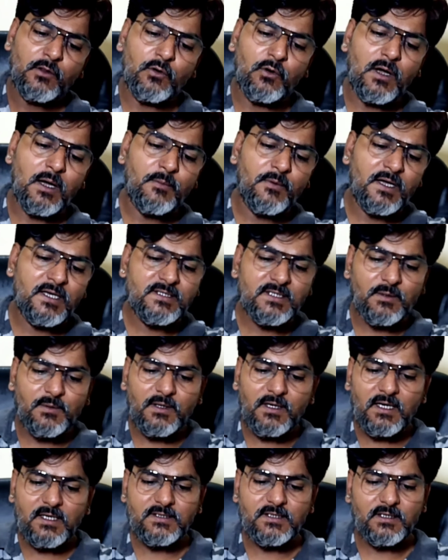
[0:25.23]
तो आप वहाँ से
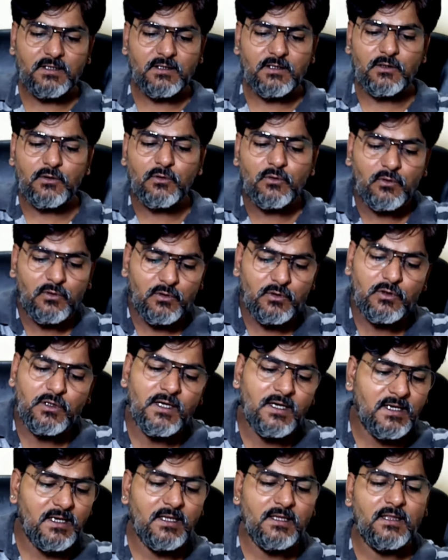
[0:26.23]
मंगा सकते हो
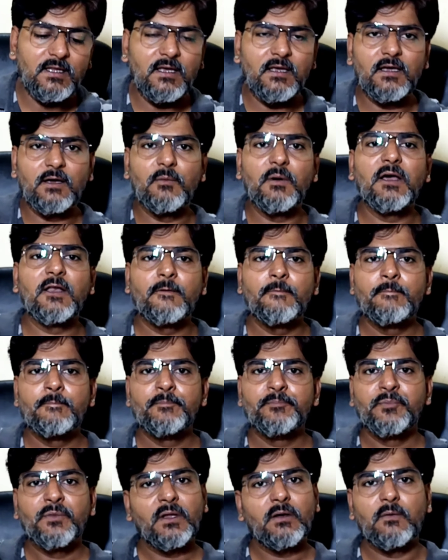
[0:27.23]
देख लेते हैं एक बार
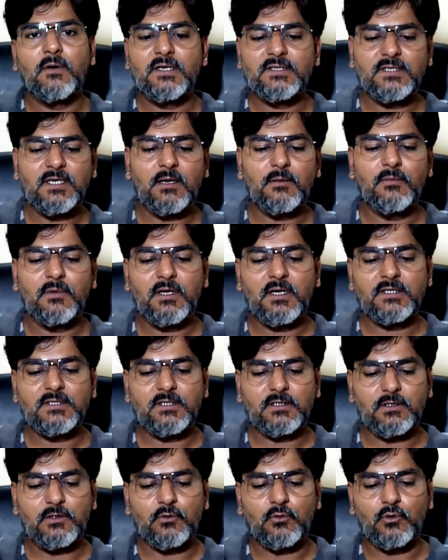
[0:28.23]
वहाँ से आप मंगा
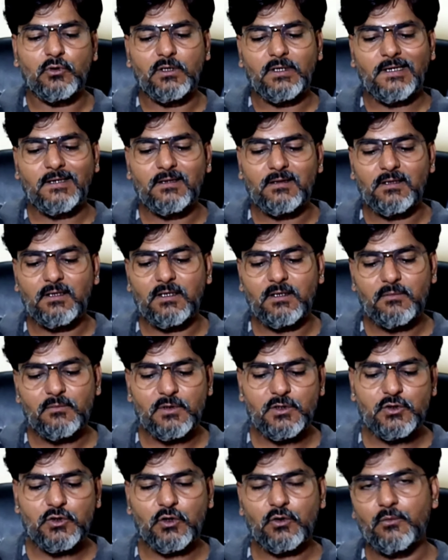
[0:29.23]
सकते हो कोई दिक्कत नहीं है
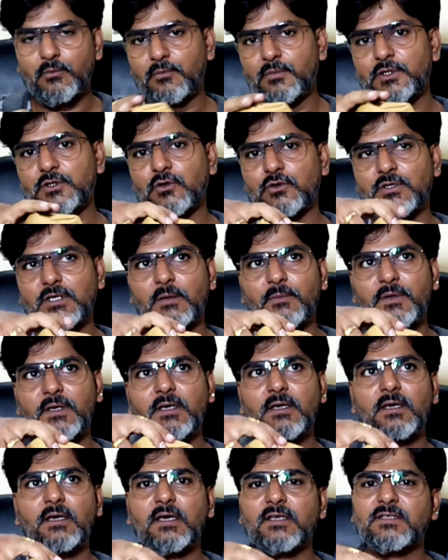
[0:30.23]
मीशो मीशो से भी
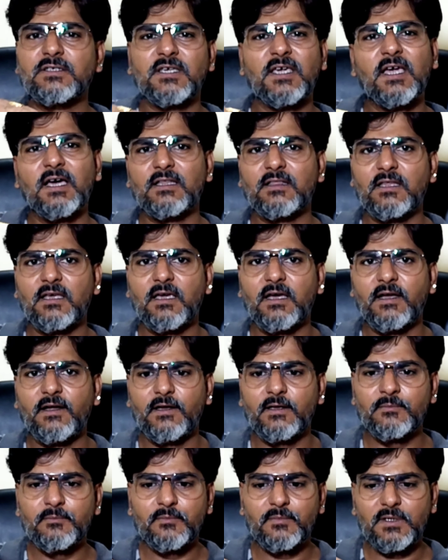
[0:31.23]
अच्छे आते हैं
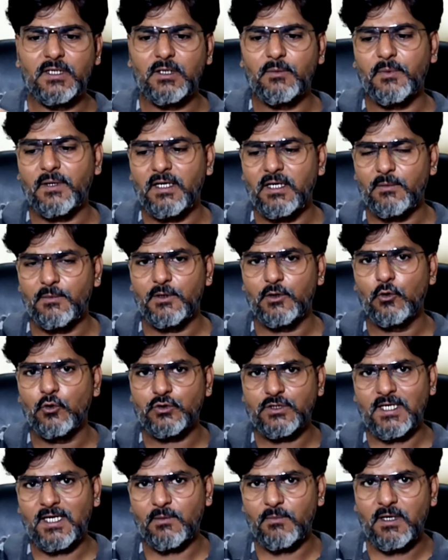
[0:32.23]
आइटम मैंने पहले भी दो
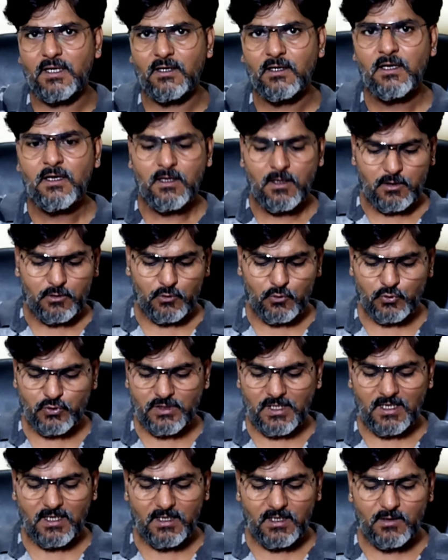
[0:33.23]
चार बार दो
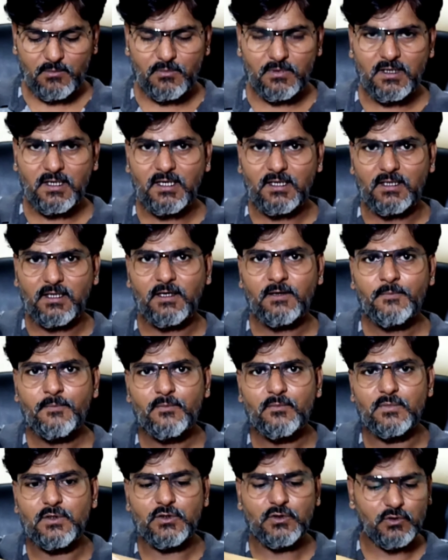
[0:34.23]
चार आइटम मंगाए थे
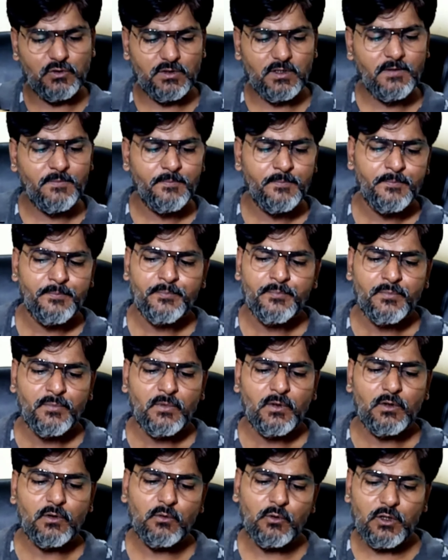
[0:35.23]
मीशो से
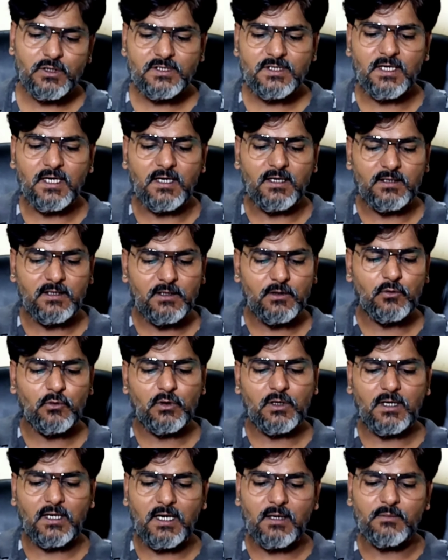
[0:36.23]
तो वो अच्छे आए थे कोई
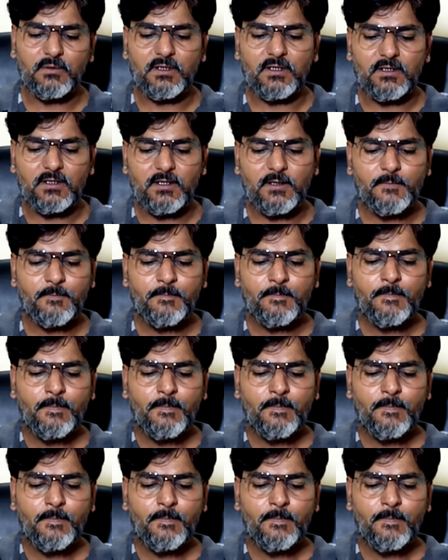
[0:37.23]
ख़राब नहीं थे